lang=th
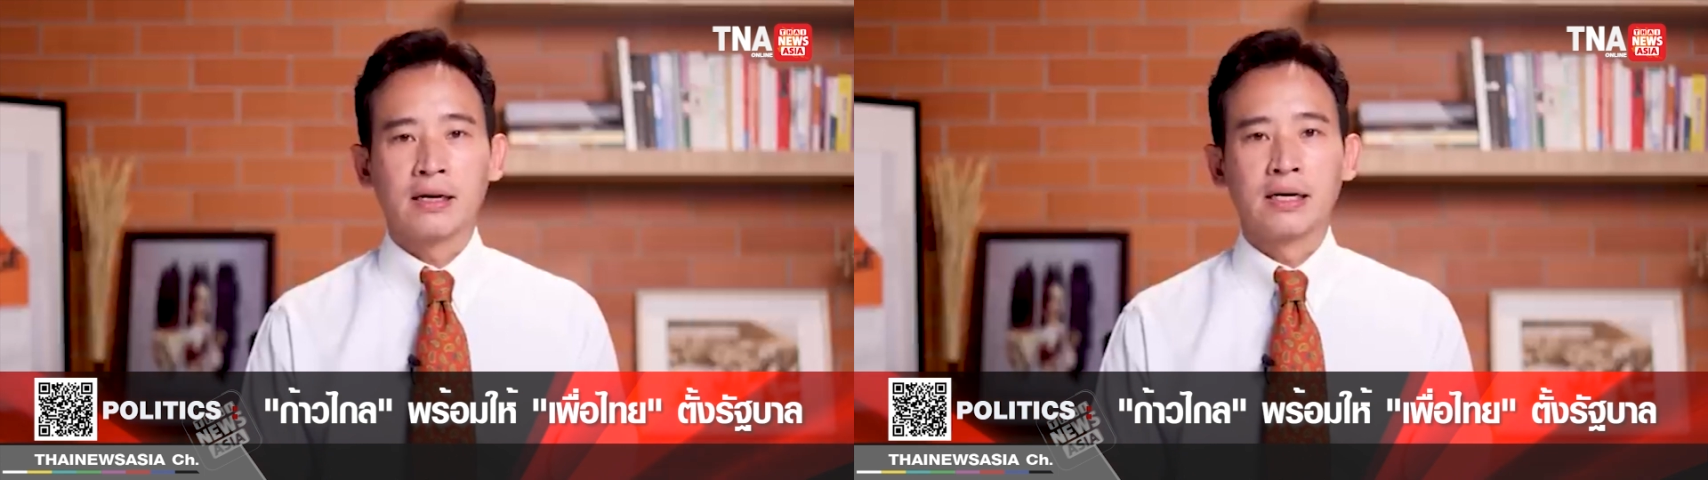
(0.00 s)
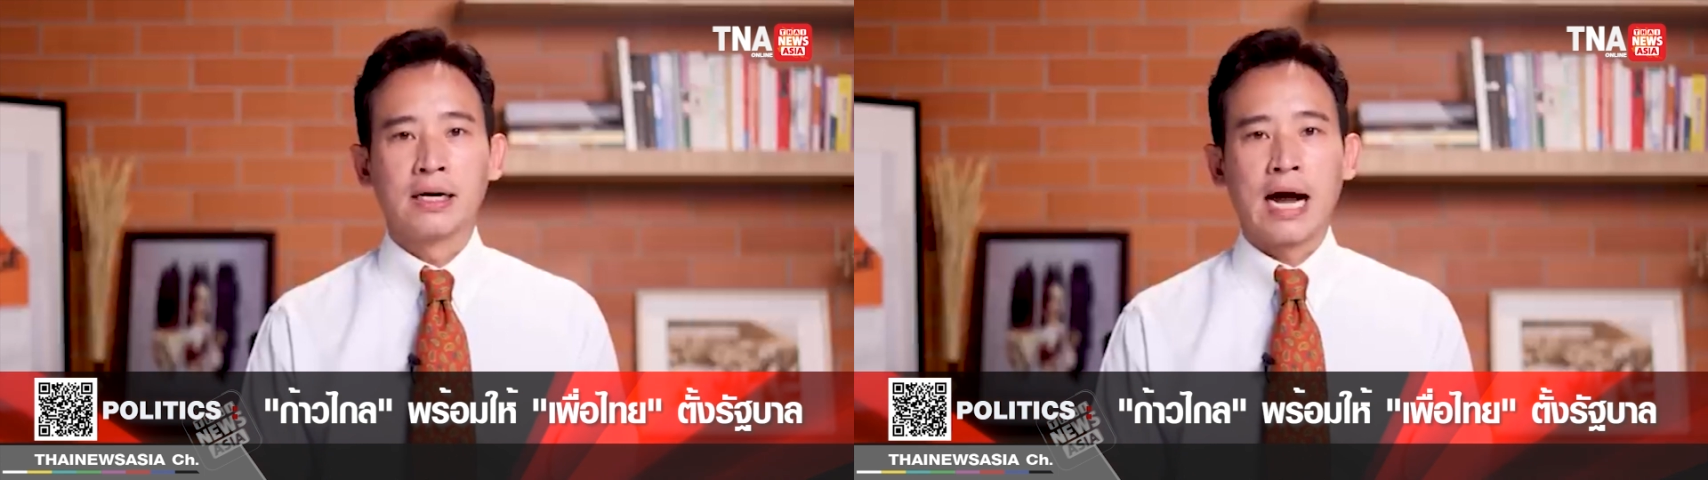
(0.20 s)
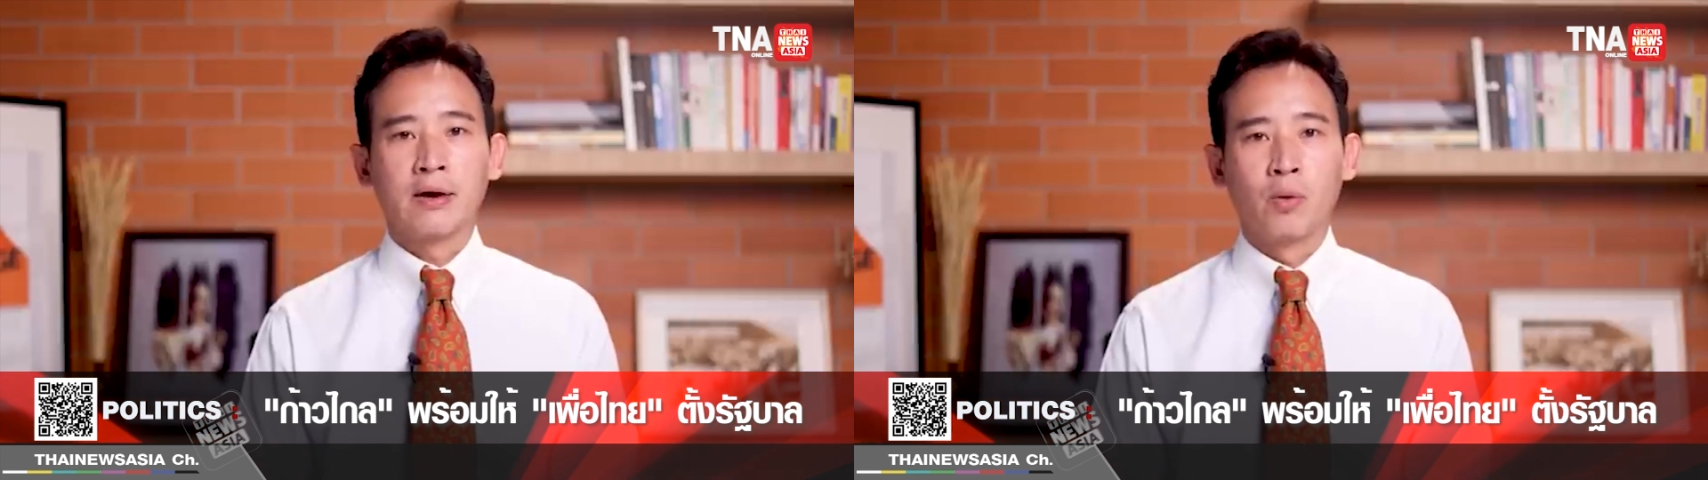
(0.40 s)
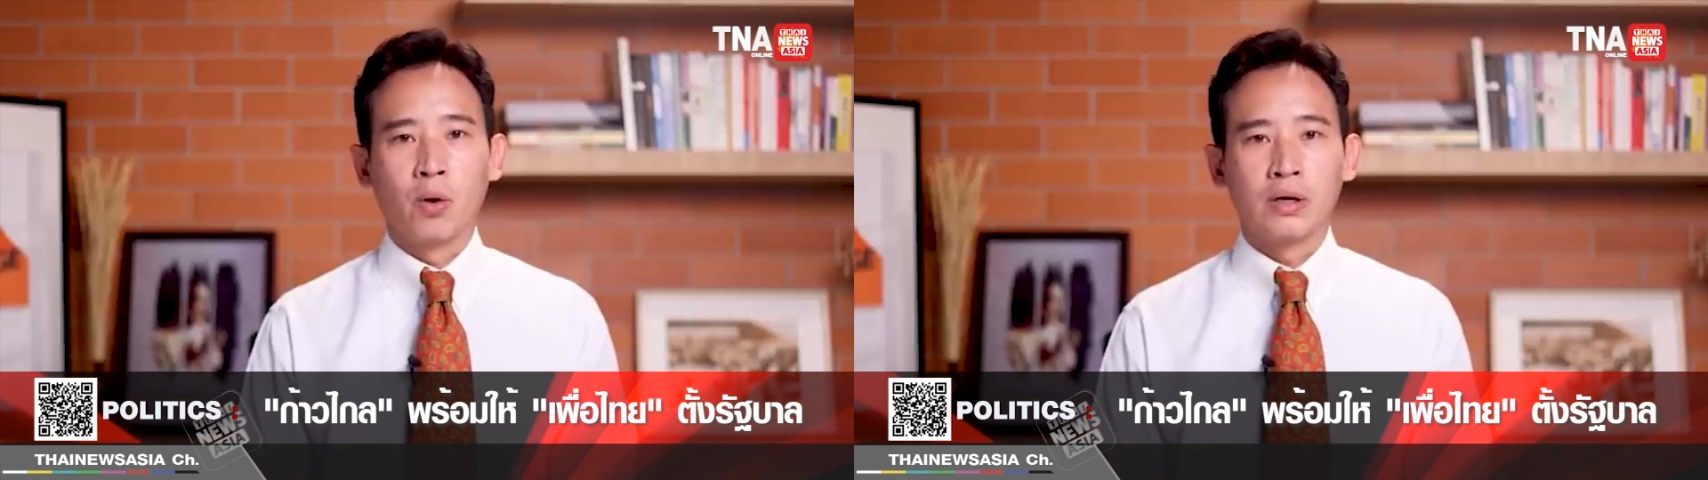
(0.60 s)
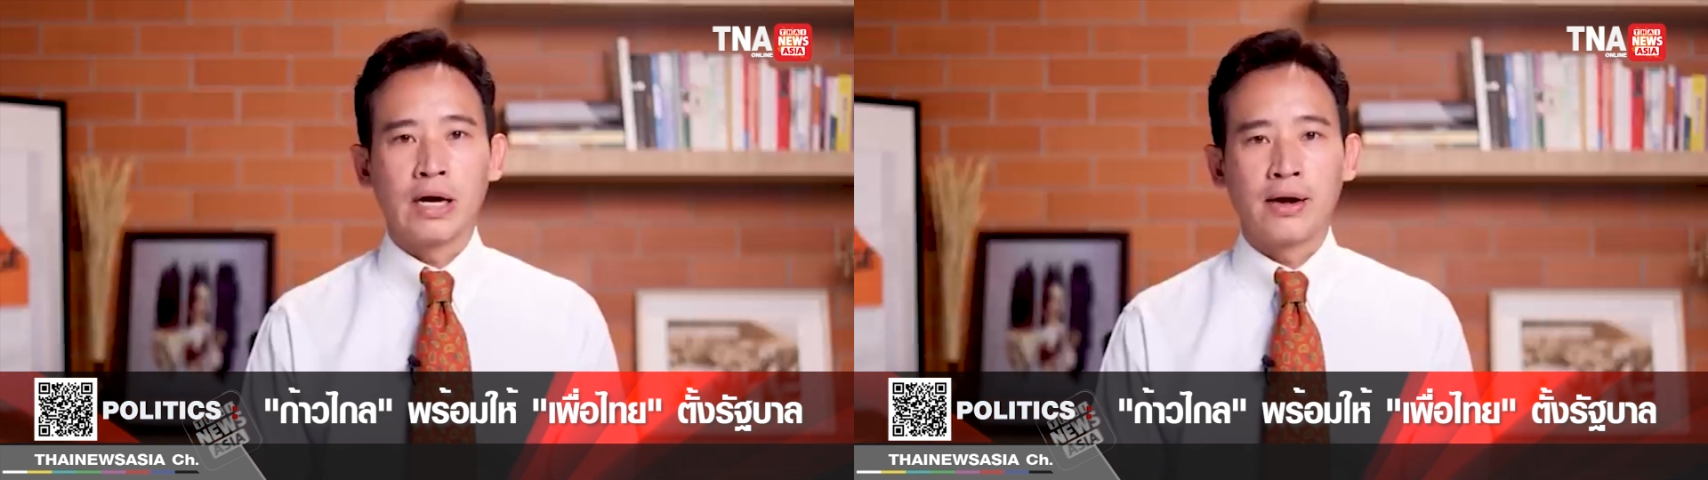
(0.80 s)
คือการโหว
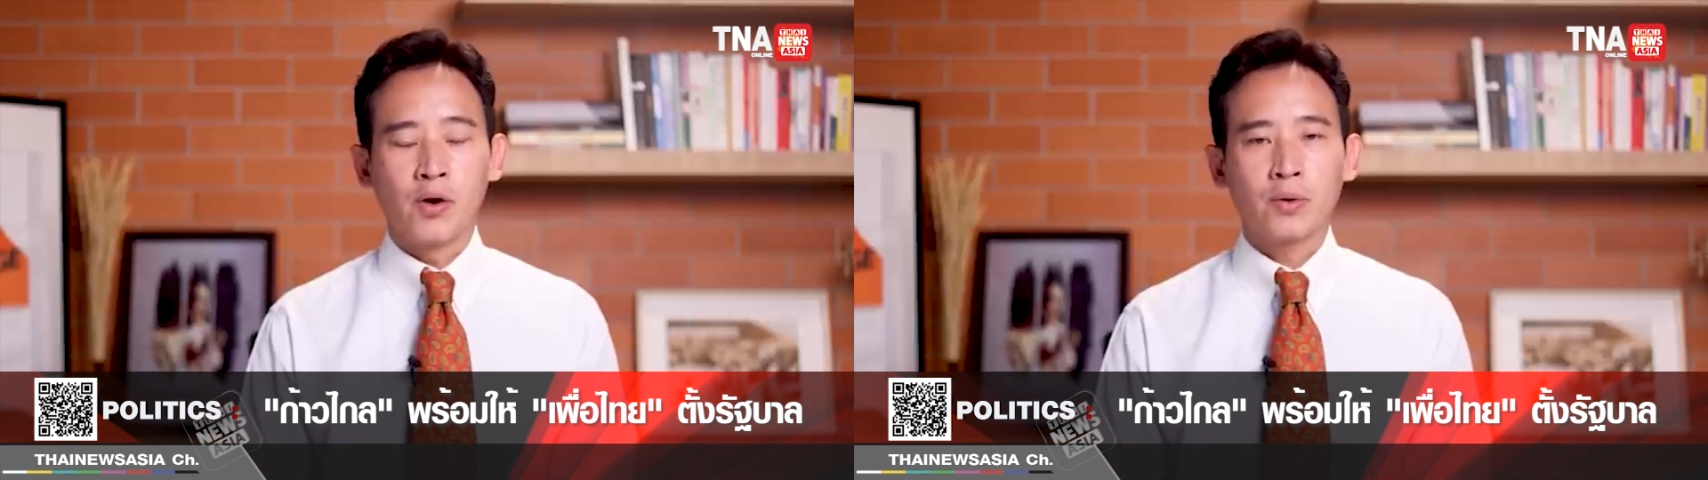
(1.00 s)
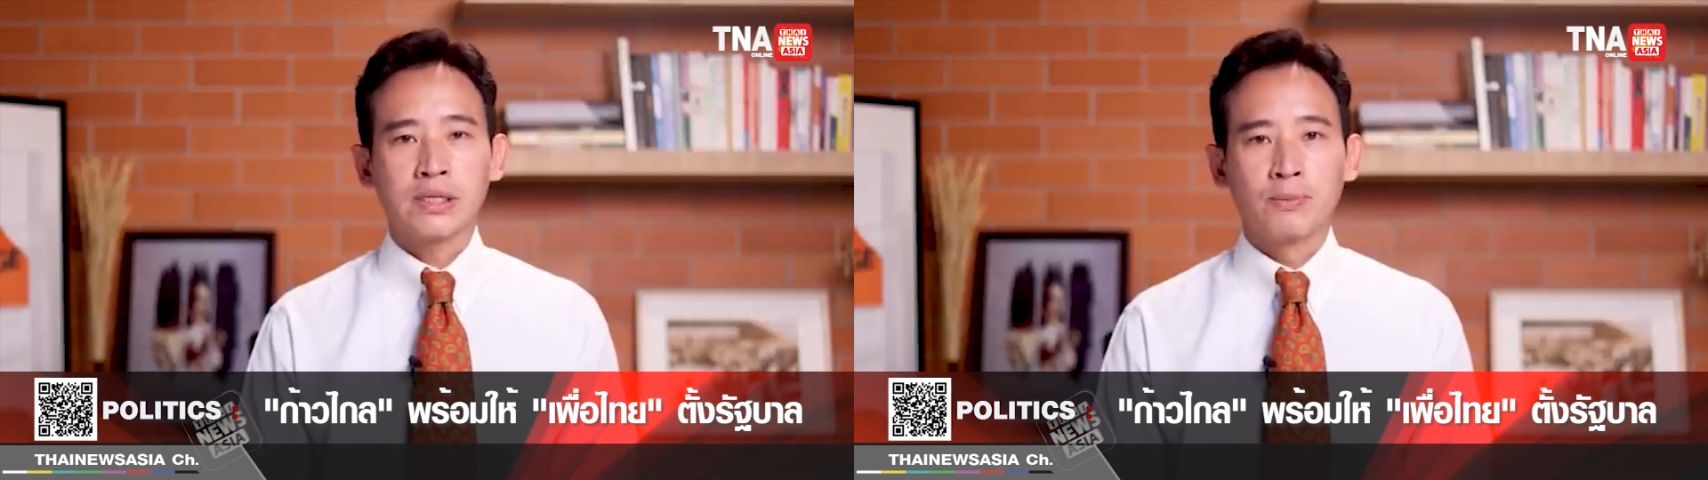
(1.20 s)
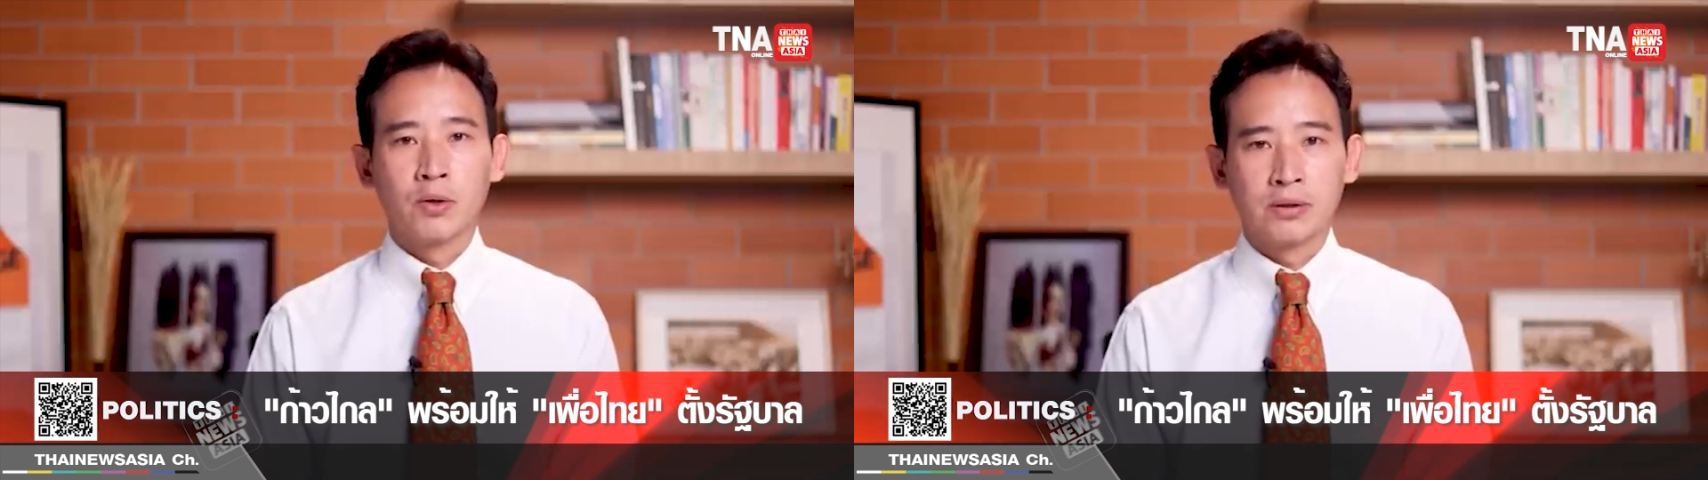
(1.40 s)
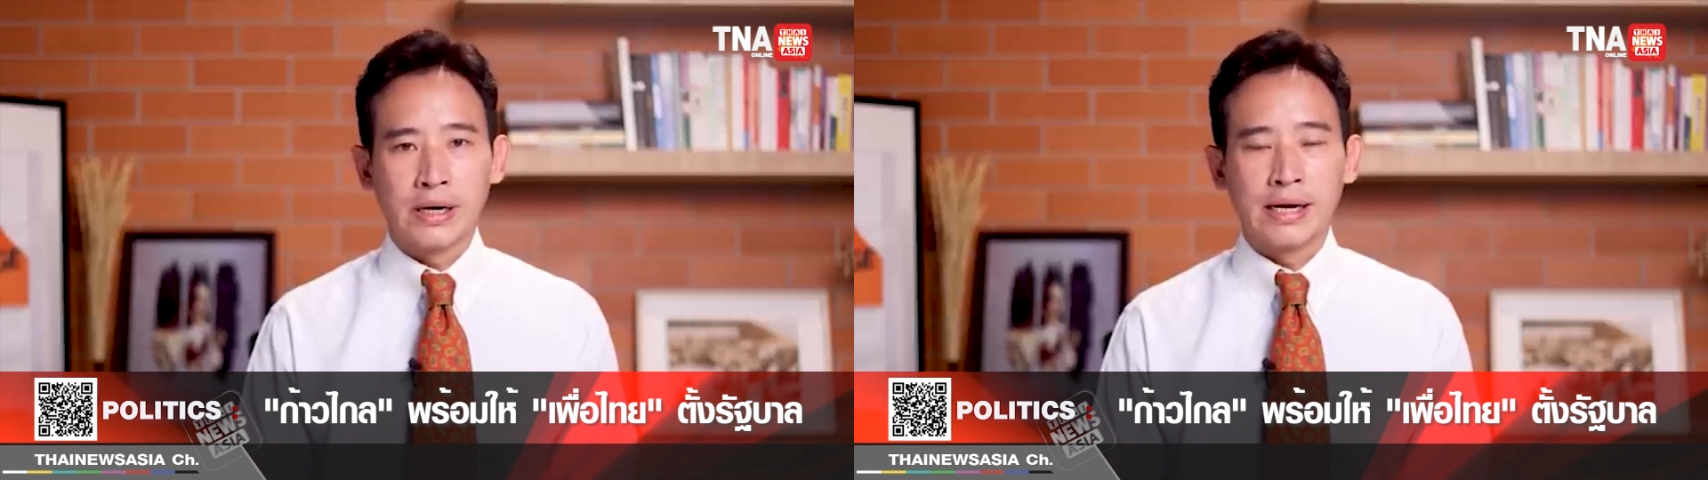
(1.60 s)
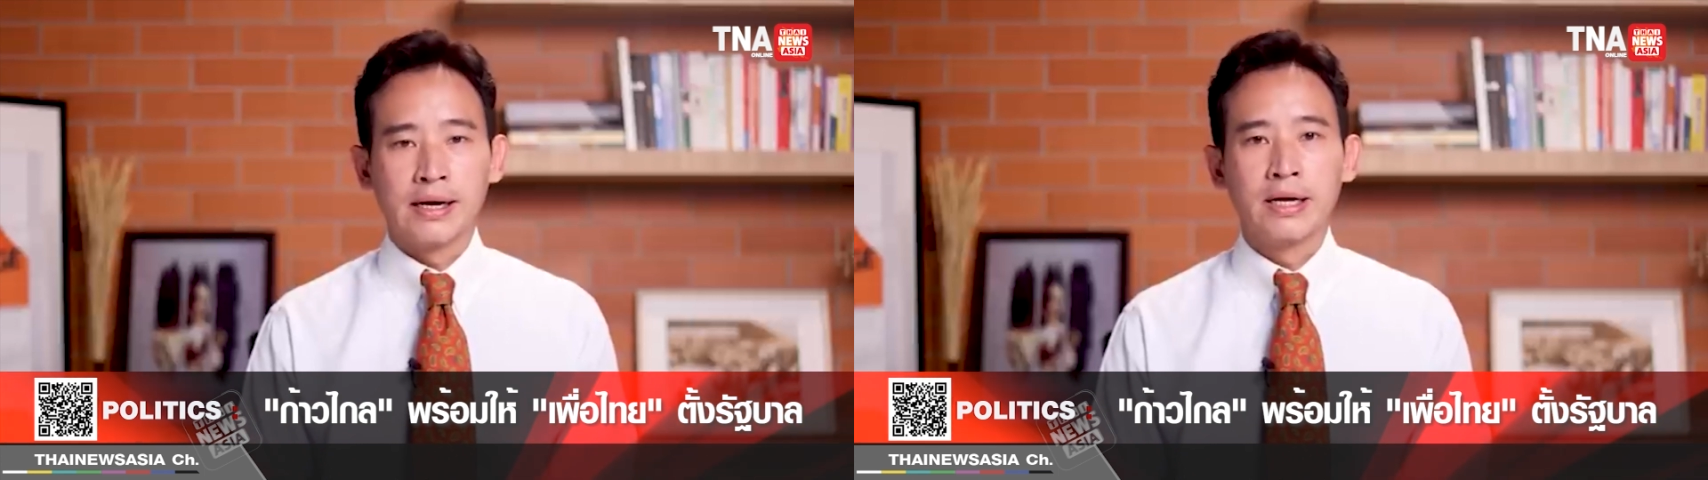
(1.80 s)
ตนายกรัฐมนตรี